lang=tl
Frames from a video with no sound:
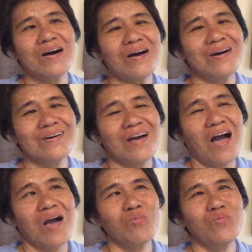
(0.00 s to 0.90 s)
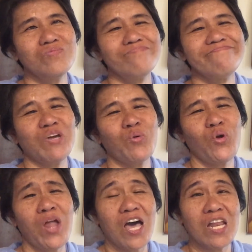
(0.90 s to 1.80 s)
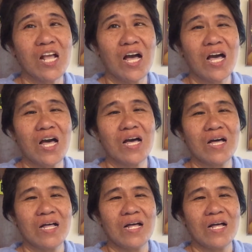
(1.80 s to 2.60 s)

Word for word: uh, akong hunanaan nga